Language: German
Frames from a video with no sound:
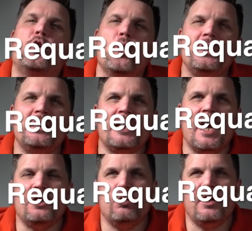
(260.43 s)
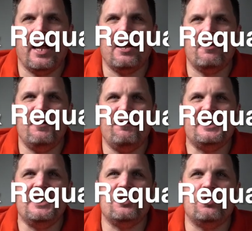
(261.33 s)
Gültigkeit und
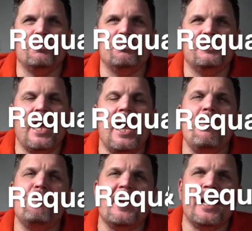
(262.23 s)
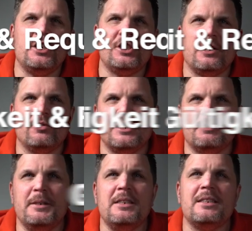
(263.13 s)
Requalifizierung. Der FTL-Status
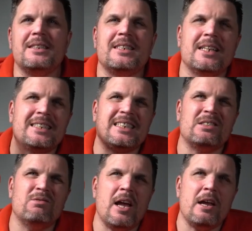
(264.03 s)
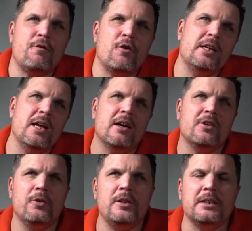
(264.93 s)
ist mindestens zwei volle
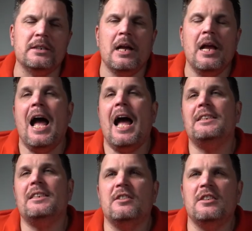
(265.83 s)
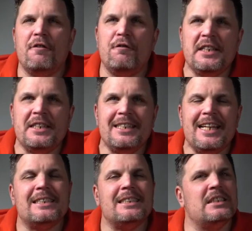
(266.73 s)
Jahre gültig. Heißt also, ihr fliegt ihn
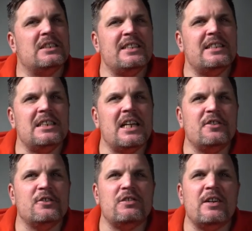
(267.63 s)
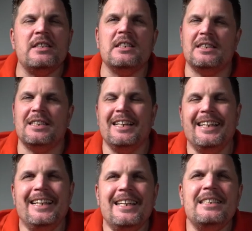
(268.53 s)
jetzt in 2021,
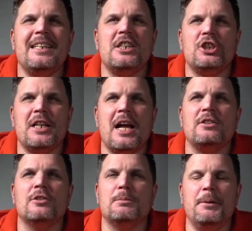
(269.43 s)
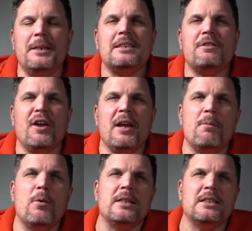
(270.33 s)
dann gilt der Status bis
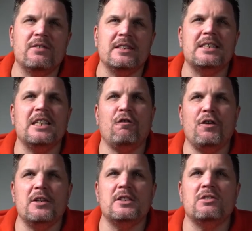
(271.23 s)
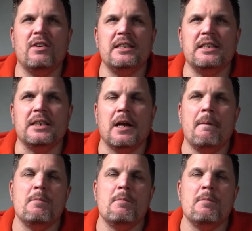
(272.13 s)
Februar 2024.